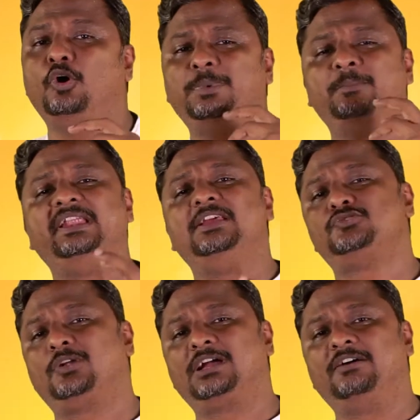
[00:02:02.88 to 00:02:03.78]
டோப்பமீனை
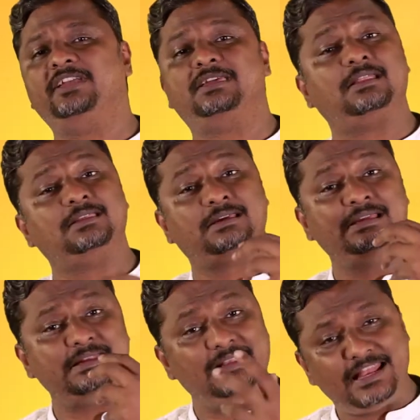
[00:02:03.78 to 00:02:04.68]
சுரக்க வைக்கிறதுக்கு
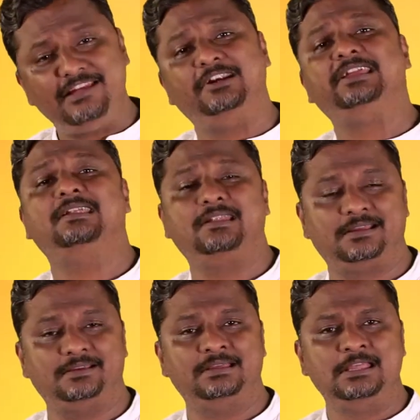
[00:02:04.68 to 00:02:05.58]
நிறைய வழிகள்
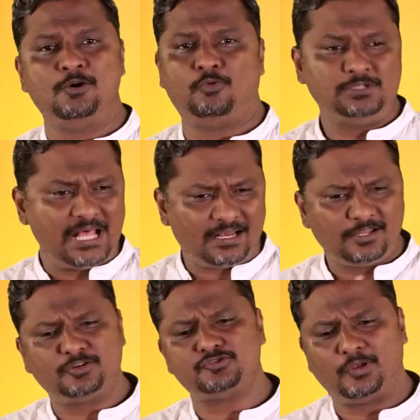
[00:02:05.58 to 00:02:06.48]
இருக்குது
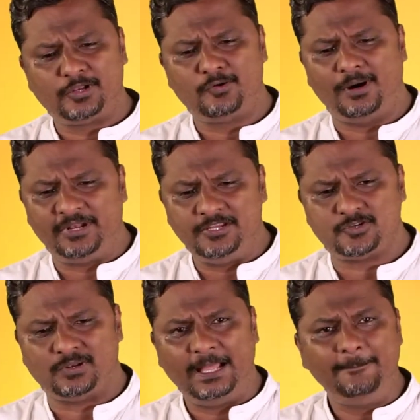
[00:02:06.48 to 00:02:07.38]
உதாரணத்துக்கு சொல்லணும் அப்படின்னு
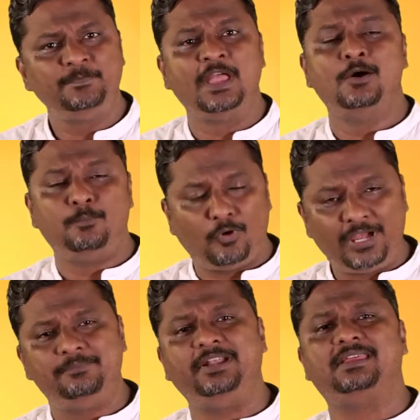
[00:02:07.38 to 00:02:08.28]
சொன்னால்
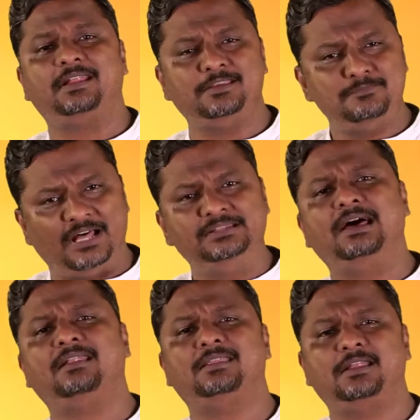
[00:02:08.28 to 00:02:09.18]
புகைப்பிடிக்கிறது மது
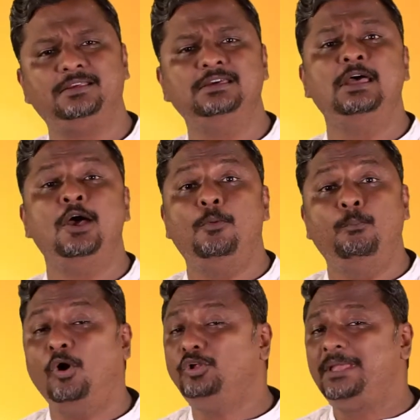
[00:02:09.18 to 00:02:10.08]
அருந்துறது
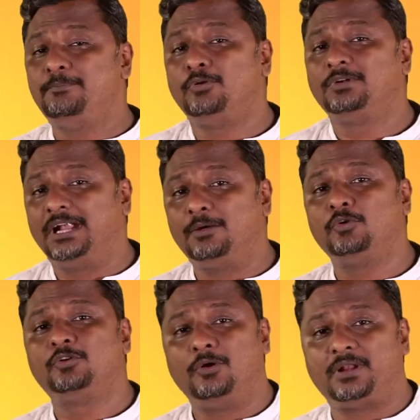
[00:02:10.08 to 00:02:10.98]
போதைப் பொருட்களை
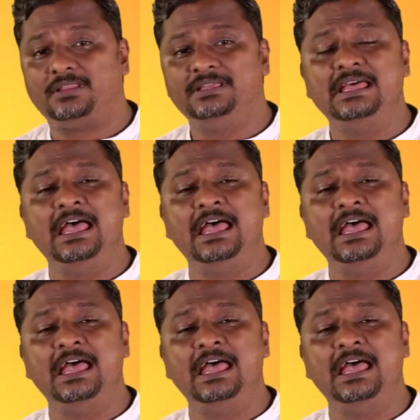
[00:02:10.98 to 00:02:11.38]
உட்கொள்வது